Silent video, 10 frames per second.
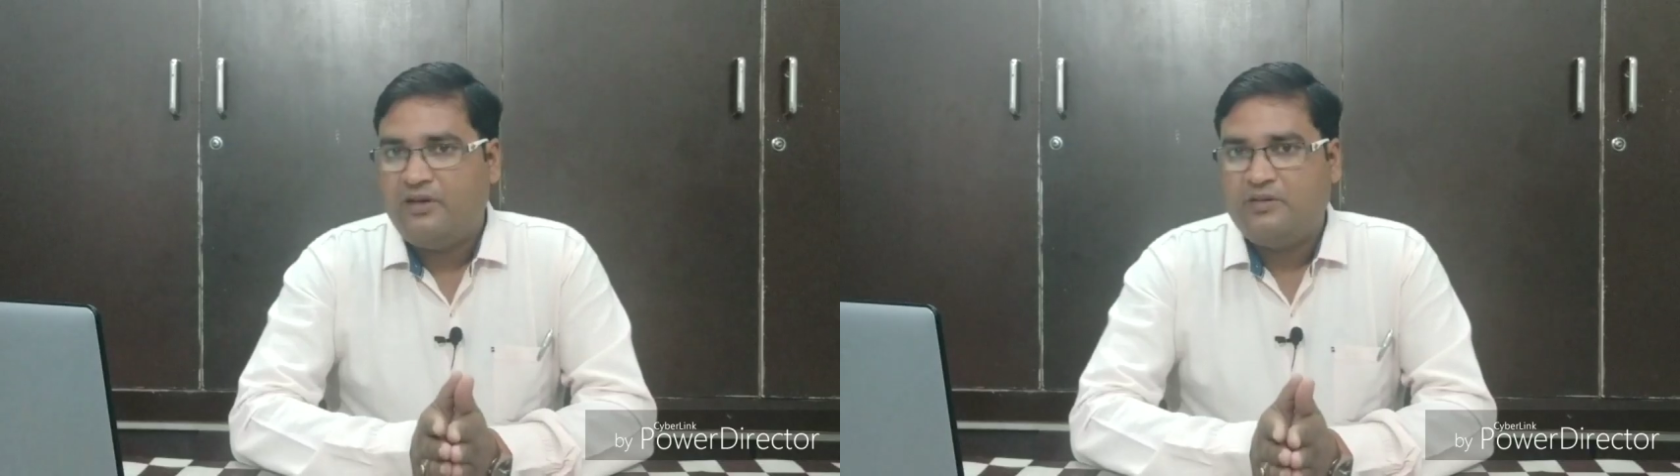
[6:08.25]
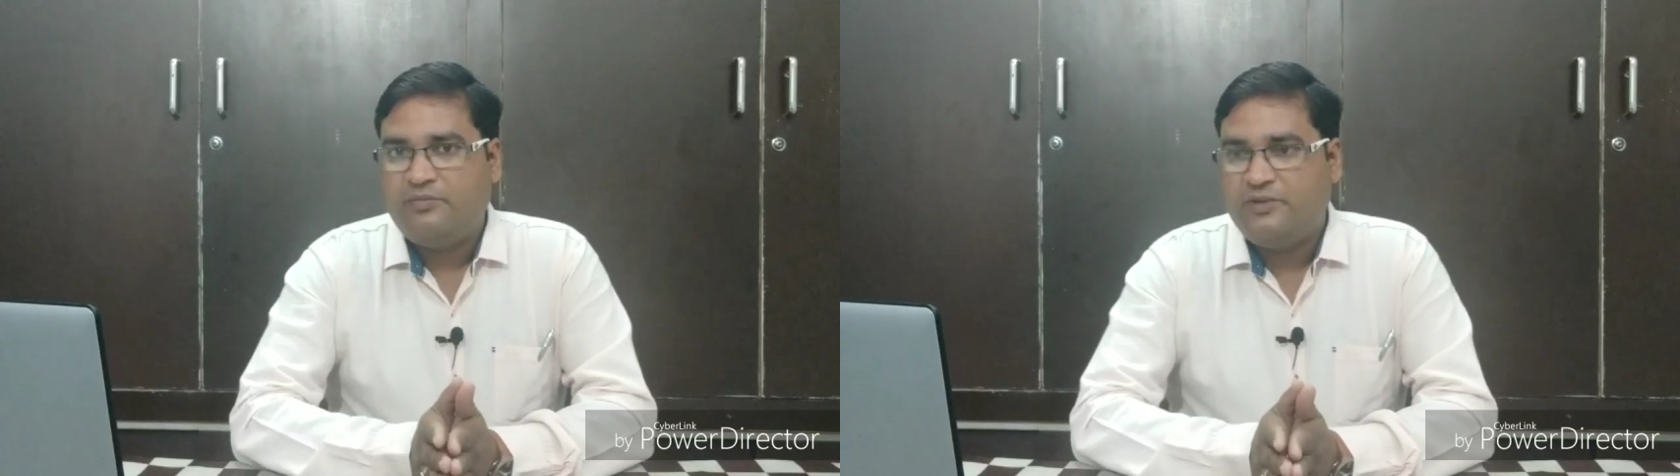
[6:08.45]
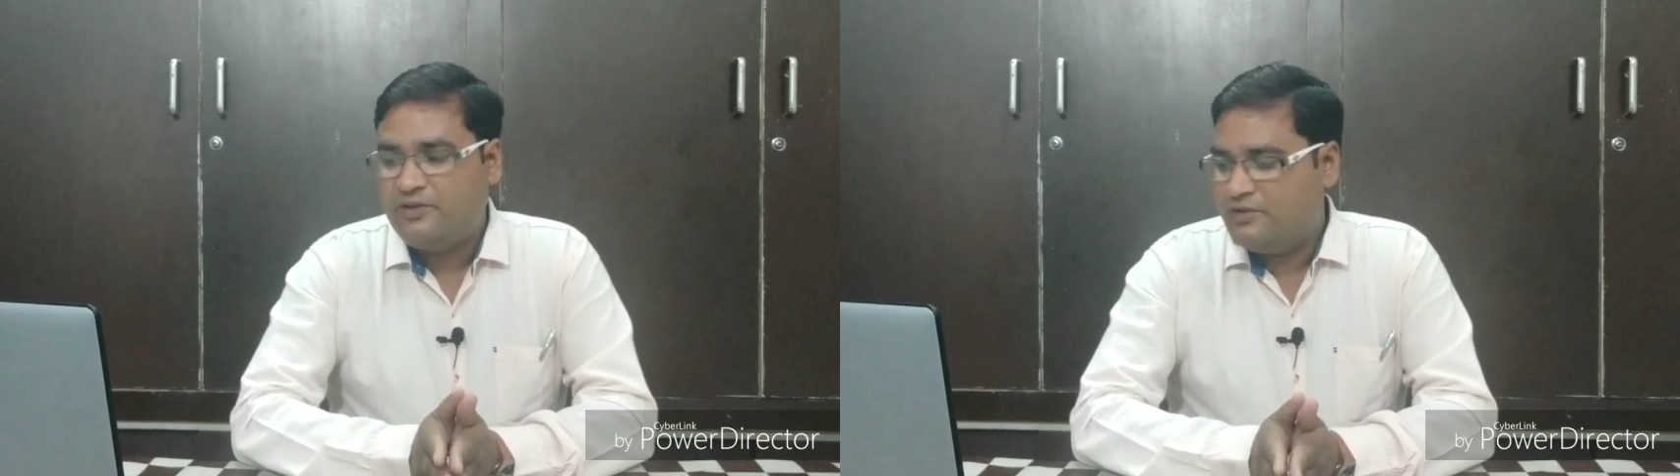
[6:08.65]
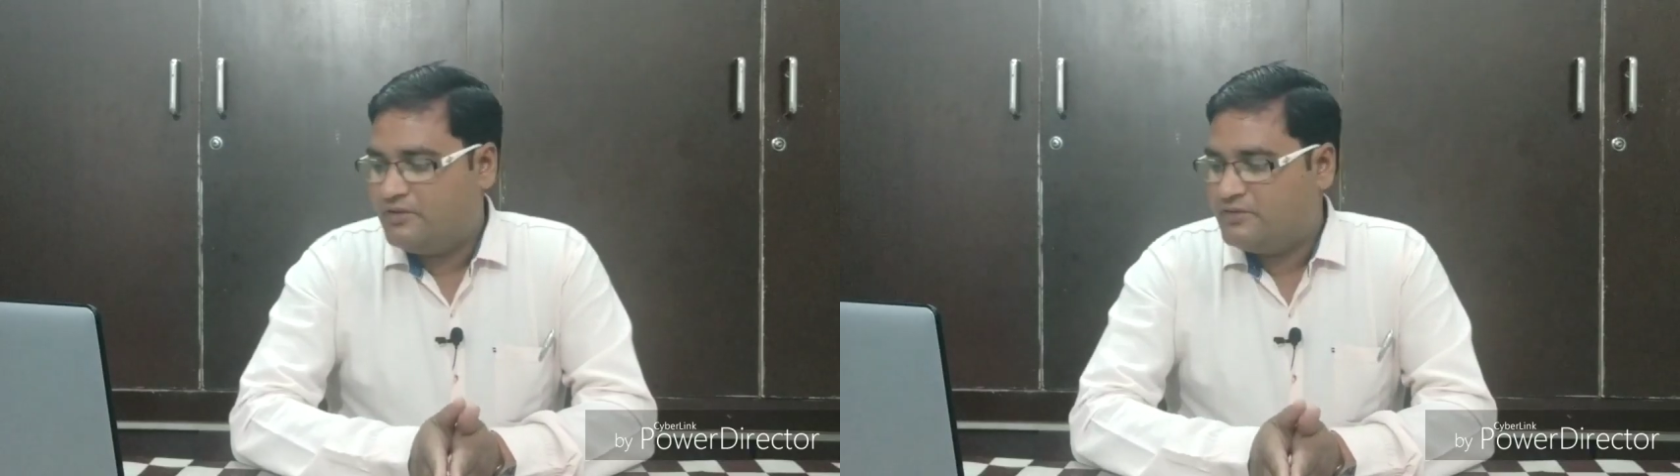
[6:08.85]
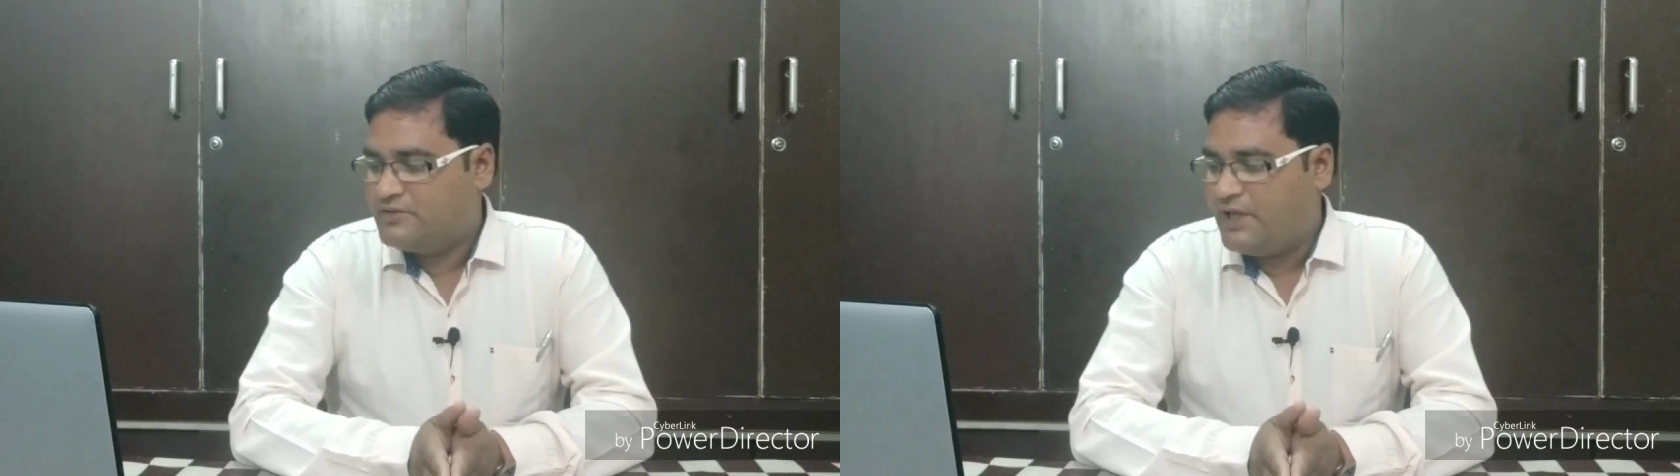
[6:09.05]

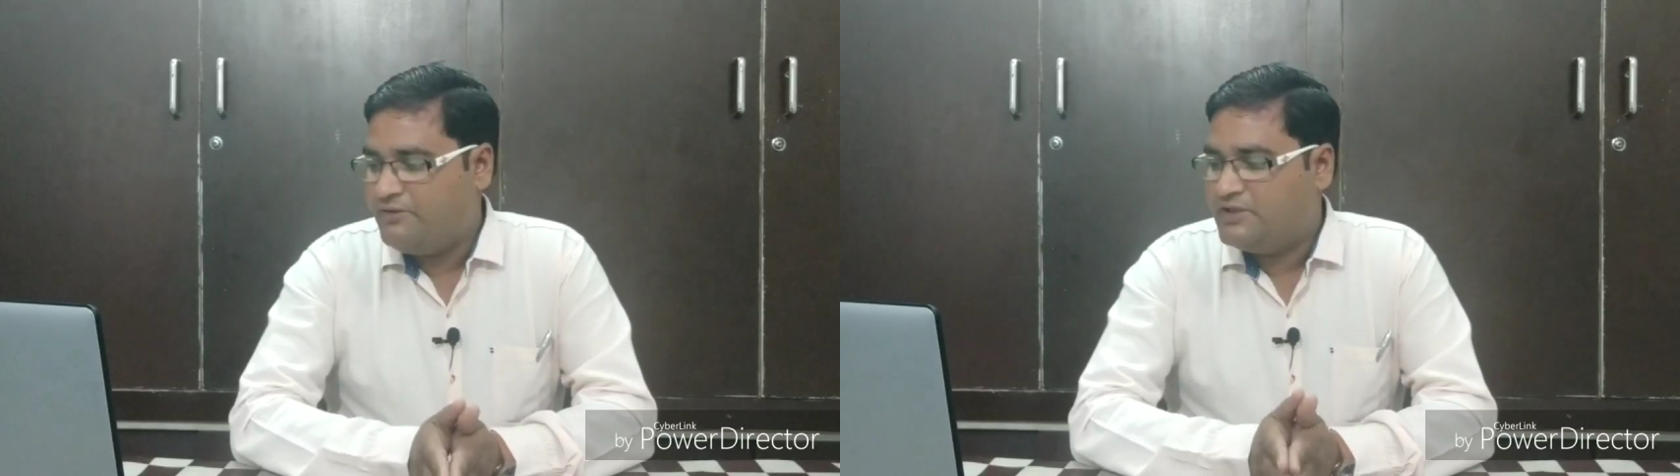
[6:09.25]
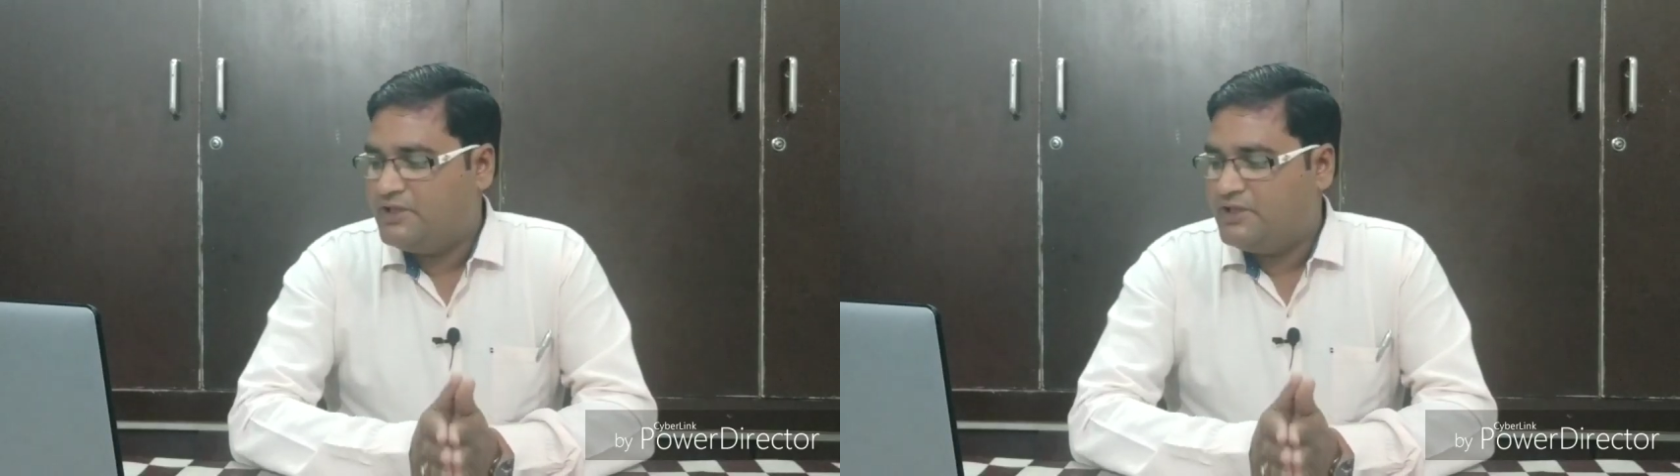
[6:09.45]
सेवन